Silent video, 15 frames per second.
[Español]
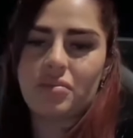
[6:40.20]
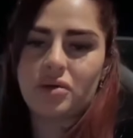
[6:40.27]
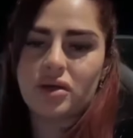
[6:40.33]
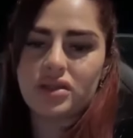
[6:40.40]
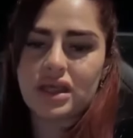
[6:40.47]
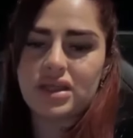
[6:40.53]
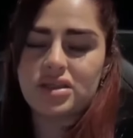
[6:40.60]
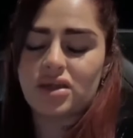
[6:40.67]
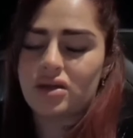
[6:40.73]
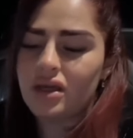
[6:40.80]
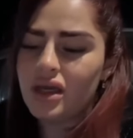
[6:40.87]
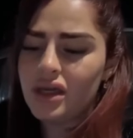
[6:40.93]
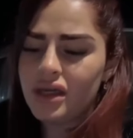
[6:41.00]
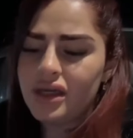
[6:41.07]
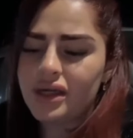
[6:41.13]
tampoco atención.
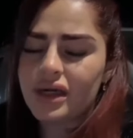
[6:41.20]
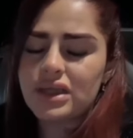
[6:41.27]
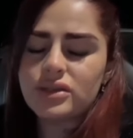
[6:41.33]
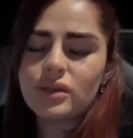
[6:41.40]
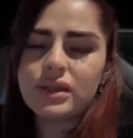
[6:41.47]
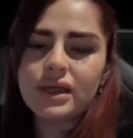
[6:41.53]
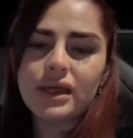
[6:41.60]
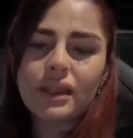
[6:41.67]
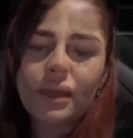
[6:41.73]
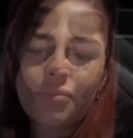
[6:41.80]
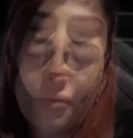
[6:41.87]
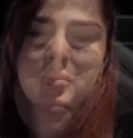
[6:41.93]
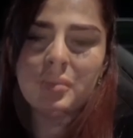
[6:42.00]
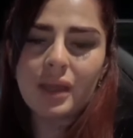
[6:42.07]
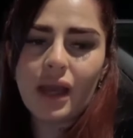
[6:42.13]
Y resulta que
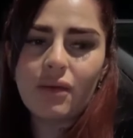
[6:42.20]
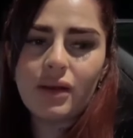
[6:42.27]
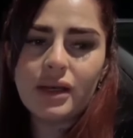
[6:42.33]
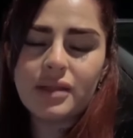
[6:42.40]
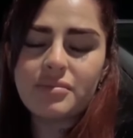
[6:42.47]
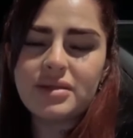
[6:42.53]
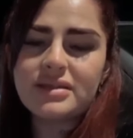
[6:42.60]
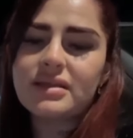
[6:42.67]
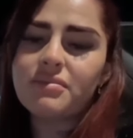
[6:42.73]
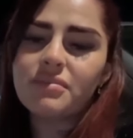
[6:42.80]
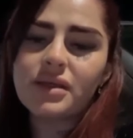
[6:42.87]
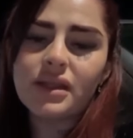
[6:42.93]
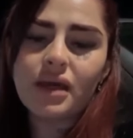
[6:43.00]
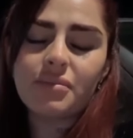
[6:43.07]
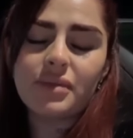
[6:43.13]
después me hablan y me dicen,
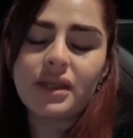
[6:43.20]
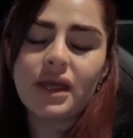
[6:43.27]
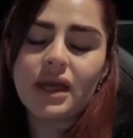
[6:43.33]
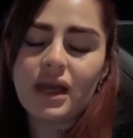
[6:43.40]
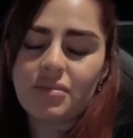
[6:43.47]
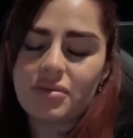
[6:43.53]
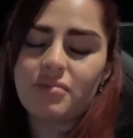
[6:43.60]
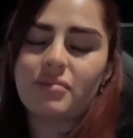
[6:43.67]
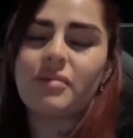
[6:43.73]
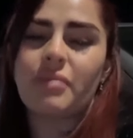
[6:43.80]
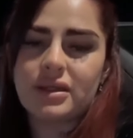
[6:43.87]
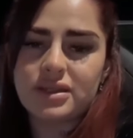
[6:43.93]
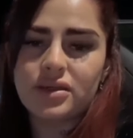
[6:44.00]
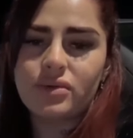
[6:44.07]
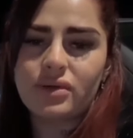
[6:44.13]
mira, mira acá, a mí me
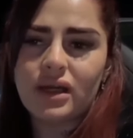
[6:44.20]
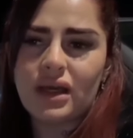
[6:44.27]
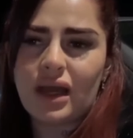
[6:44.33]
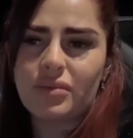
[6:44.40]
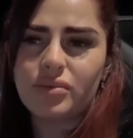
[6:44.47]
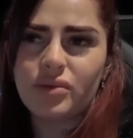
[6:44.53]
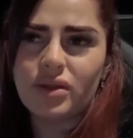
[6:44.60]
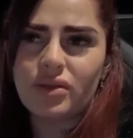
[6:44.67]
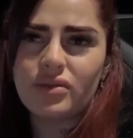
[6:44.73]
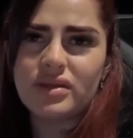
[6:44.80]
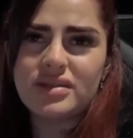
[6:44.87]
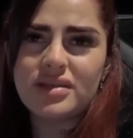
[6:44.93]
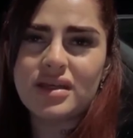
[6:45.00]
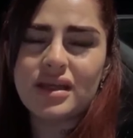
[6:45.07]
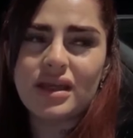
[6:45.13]
pasaron una captura donde
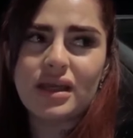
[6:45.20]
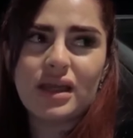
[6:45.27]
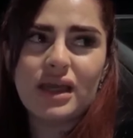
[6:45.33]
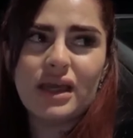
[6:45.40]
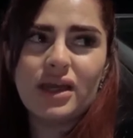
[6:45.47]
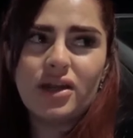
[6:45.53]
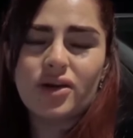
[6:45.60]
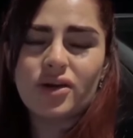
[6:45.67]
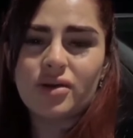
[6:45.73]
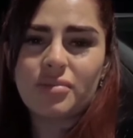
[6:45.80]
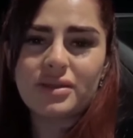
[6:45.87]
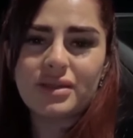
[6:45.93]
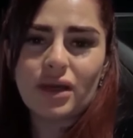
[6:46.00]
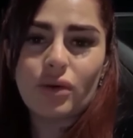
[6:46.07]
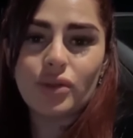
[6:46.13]
dice que
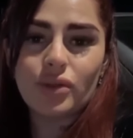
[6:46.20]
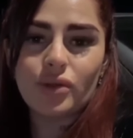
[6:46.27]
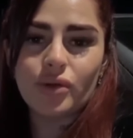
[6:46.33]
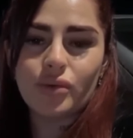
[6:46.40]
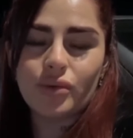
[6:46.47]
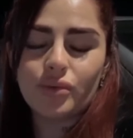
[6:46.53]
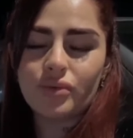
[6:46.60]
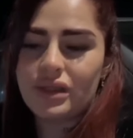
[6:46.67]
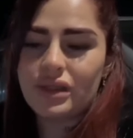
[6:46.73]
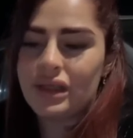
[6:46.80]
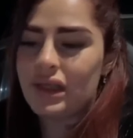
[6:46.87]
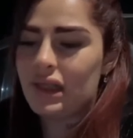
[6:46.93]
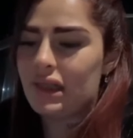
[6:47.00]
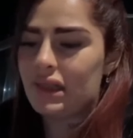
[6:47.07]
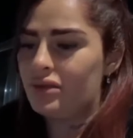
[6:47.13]
Roma está jugando con un
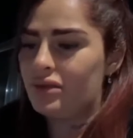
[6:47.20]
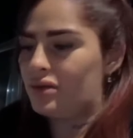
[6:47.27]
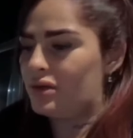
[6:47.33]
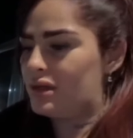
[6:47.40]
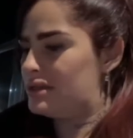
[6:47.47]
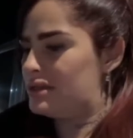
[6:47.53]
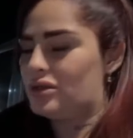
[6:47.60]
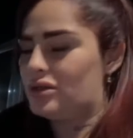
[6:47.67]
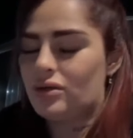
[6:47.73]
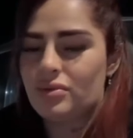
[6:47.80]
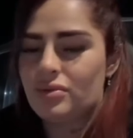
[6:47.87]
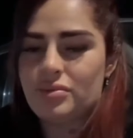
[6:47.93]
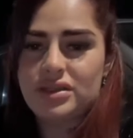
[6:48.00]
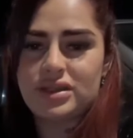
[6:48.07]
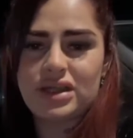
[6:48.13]
dildo, qué sé
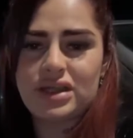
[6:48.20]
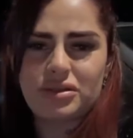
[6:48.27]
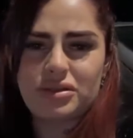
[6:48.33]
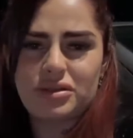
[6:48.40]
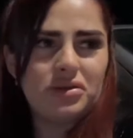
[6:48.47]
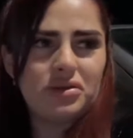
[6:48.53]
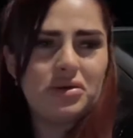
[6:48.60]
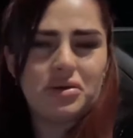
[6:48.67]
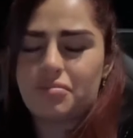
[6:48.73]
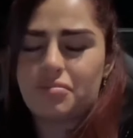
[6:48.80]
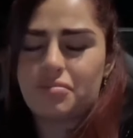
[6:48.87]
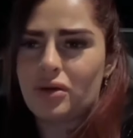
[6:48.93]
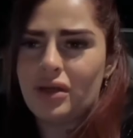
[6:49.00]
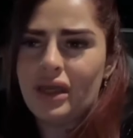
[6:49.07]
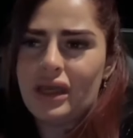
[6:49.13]
yo, cómo se llama. Yo digo,
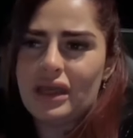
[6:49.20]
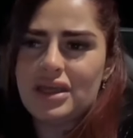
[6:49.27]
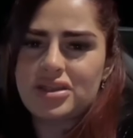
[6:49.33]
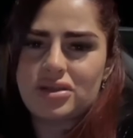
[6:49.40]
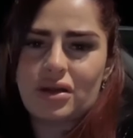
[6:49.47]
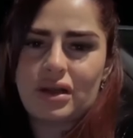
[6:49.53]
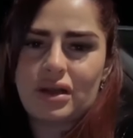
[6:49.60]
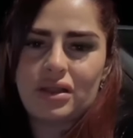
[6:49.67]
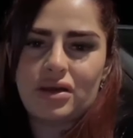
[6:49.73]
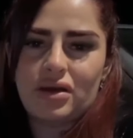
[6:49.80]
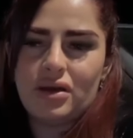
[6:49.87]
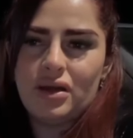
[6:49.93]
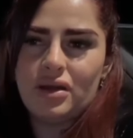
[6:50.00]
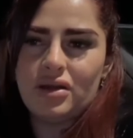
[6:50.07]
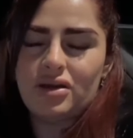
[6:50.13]
¿pero qué es eso? Le
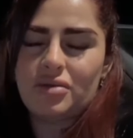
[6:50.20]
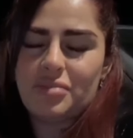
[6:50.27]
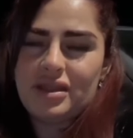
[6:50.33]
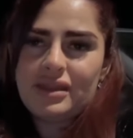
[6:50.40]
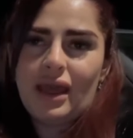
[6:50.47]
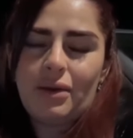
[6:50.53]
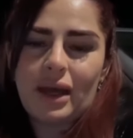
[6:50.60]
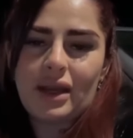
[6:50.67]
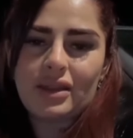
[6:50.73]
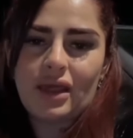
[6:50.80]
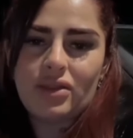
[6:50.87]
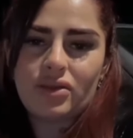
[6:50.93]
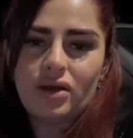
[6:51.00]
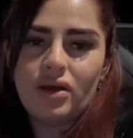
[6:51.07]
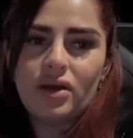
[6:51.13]
digo, no me estaba
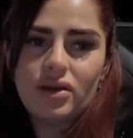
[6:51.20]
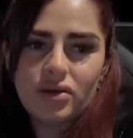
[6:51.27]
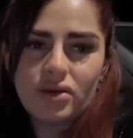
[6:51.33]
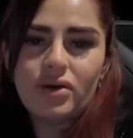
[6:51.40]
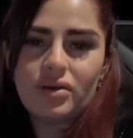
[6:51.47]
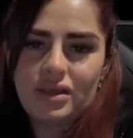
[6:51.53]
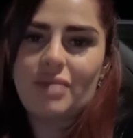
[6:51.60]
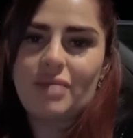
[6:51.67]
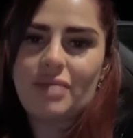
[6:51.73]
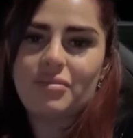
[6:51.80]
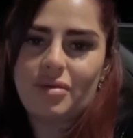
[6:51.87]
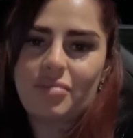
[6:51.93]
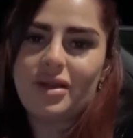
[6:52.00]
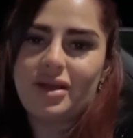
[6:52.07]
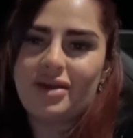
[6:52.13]
ardeando. No, y ahí
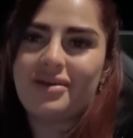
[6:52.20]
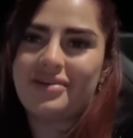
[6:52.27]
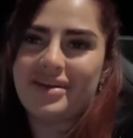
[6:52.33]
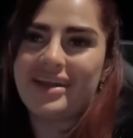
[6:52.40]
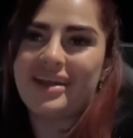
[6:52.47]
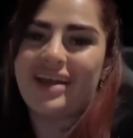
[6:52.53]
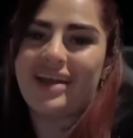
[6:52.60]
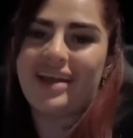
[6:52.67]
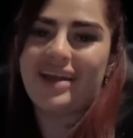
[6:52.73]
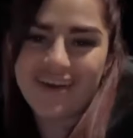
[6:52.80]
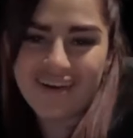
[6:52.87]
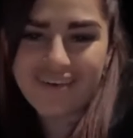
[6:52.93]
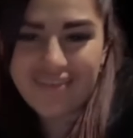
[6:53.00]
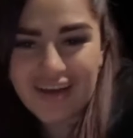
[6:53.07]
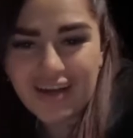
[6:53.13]
me explicaron que era
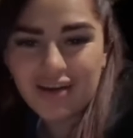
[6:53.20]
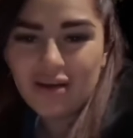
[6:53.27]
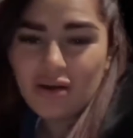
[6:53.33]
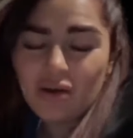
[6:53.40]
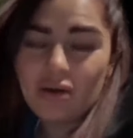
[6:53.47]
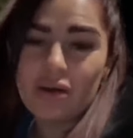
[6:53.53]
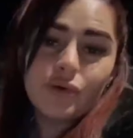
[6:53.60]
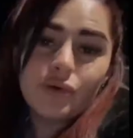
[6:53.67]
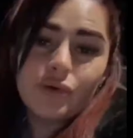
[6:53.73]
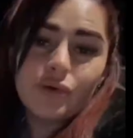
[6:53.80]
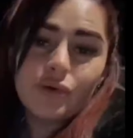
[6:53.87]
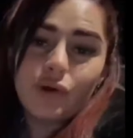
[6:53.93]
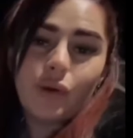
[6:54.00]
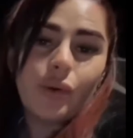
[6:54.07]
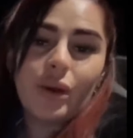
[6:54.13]
algo, bueno, eh,
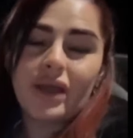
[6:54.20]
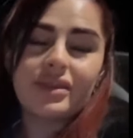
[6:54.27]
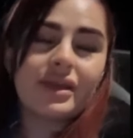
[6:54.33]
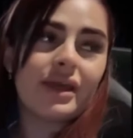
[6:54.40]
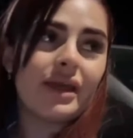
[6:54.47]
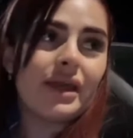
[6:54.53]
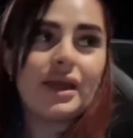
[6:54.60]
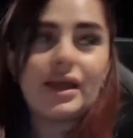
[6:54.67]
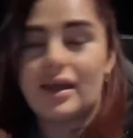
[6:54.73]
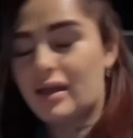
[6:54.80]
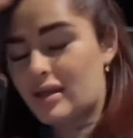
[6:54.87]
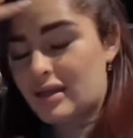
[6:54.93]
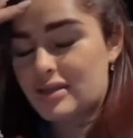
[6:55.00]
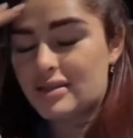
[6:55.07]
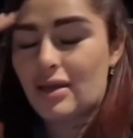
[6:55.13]
un juguete
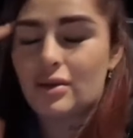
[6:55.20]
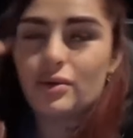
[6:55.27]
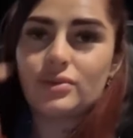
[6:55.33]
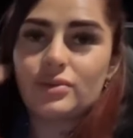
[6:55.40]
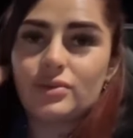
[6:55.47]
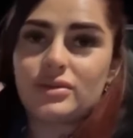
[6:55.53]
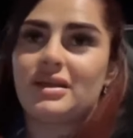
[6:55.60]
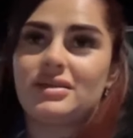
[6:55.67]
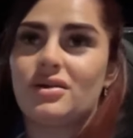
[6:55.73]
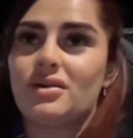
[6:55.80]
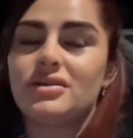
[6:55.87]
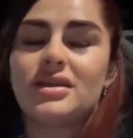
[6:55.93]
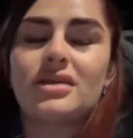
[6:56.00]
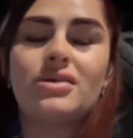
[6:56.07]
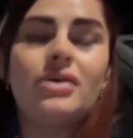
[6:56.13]
que saben usar para hacer
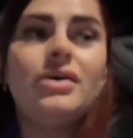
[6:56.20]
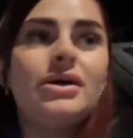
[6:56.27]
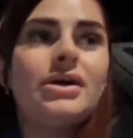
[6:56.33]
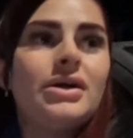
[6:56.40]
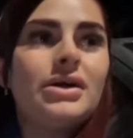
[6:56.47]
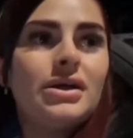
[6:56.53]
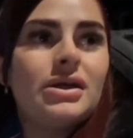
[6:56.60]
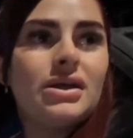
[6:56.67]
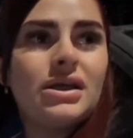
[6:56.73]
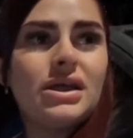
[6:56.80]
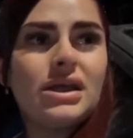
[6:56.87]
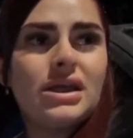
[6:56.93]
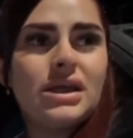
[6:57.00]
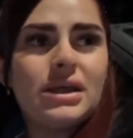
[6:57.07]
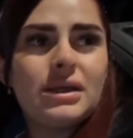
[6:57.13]
cosas, ¿no?
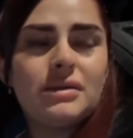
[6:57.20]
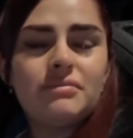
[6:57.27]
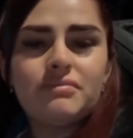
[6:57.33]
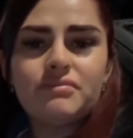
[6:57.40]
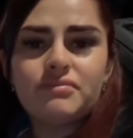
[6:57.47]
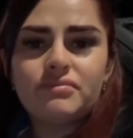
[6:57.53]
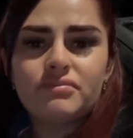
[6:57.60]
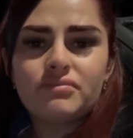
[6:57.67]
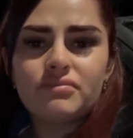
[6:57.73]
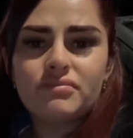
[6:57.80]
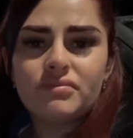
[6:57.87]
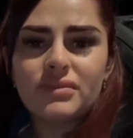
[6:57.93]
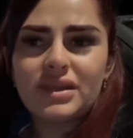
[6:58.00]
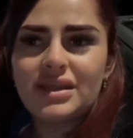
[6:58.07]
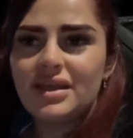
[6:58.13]
Y,
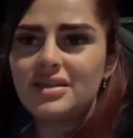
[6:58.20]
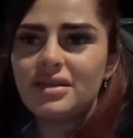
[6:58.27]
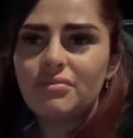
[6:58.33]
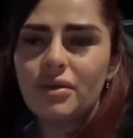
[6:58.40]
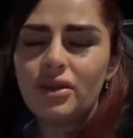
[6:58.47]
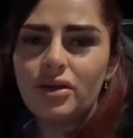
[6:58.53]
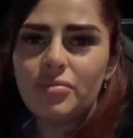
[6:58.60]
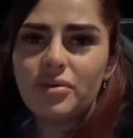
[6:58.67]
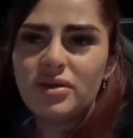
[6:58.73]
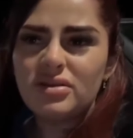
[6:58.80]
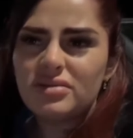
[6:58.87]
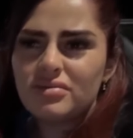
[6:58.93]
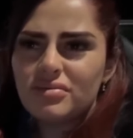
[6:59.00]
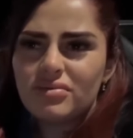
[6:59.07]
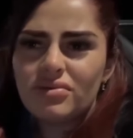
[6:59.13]
mm, y encima digo, pero
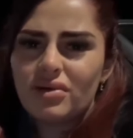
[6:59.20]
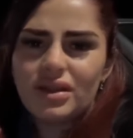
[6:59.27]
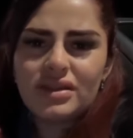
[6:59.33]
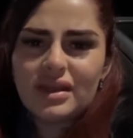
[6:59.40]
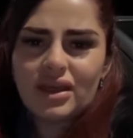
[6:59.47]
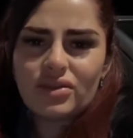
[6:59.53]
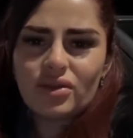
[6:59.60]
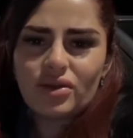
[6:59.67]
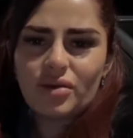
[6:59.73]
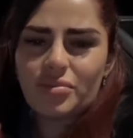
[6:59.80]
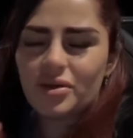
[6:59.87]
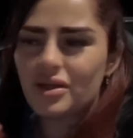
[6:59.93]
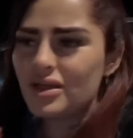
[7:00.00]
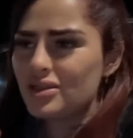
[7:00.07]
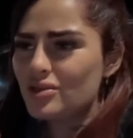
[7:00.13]
es, no entiendo, digo,
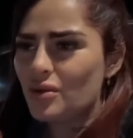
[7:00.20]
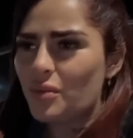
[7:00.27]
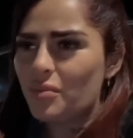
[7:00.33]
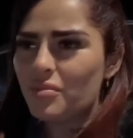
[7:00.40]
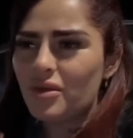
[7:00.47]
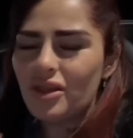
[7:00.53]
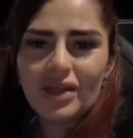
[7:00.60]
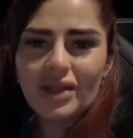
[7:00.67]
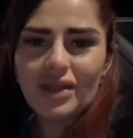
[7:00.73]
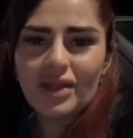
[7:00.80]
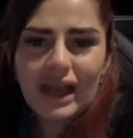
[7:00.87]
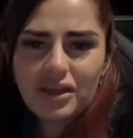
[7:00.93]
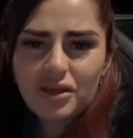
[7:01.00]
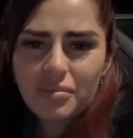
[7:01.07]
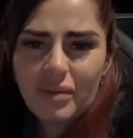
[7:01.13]
¿por qué eso es un video
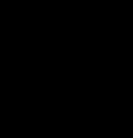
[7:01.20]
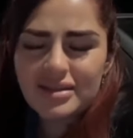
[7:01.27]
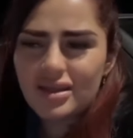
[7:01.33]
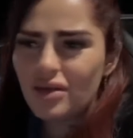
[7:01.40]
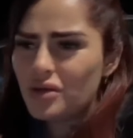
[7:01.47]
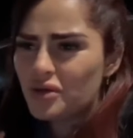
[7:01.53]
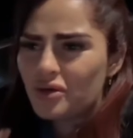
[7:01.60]
del año pasado y